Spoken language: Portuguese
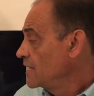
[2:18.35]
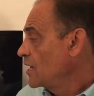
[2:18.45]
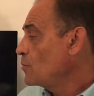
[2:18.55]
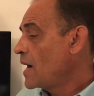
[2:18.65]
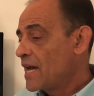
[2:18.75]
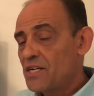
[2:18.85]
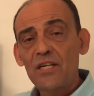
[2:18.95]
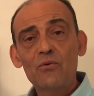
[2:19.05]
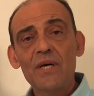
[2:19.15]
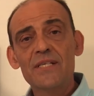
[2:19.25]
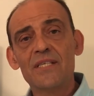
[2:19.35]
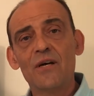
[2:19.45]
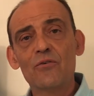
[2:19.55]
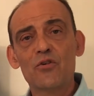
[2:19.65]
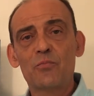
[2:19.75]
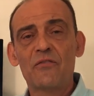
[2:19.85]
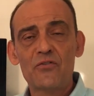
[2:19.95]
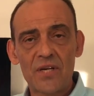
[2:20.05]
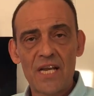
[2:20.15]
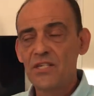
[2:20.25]
é uma área de atuação que os
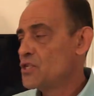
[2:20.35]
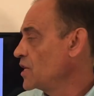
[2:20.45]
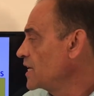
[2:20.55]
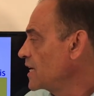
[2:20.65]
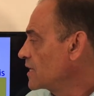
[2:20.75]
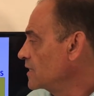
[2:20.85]
profissionais de engenharia